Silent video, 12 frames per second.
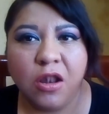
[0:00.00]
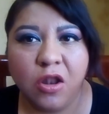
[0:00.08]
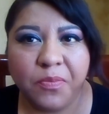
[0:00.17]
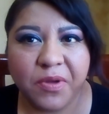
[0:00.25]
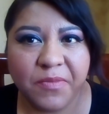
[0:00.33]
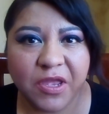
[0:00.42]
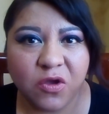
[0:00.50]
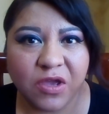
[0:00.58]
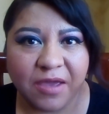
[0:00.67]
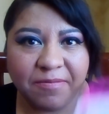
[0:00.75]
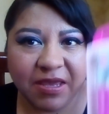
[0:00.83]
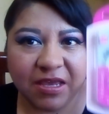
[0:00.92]
Lo
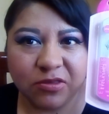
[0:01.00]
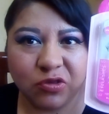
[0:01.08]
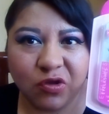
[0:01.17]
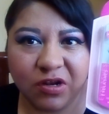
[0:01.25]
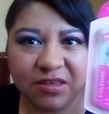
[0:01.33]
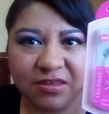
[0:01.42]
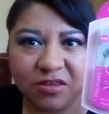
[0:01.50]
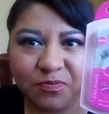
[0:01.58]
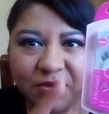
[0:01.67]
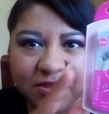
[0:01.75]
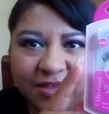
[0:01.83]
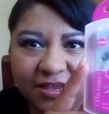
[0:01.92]
primero que vi son estas
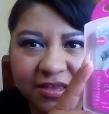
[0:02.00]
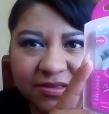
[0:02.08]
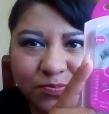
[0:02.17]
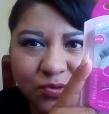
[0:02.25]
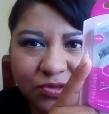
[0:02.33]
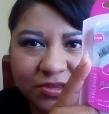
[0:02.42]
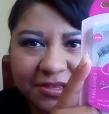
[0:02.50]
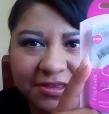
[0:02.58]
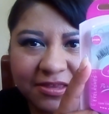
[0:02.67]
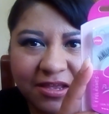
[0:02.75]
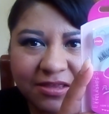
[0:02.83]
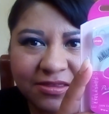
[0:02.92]
pestañas
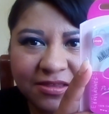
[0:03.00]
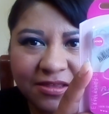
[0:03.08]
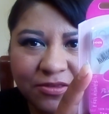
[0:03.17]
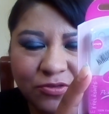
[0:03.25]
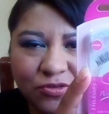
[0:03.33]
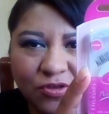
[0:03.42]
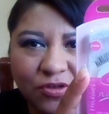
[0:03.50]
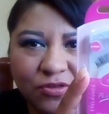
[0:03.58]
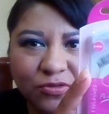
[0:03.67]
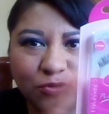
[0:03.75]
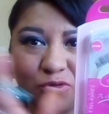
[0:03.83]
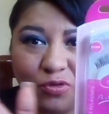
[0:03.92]
postizas,
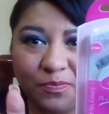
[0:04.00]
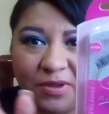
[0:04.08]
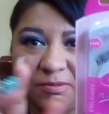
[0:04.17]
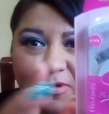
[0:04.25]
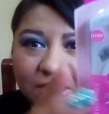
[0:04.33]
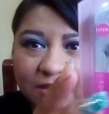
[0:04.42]
son súper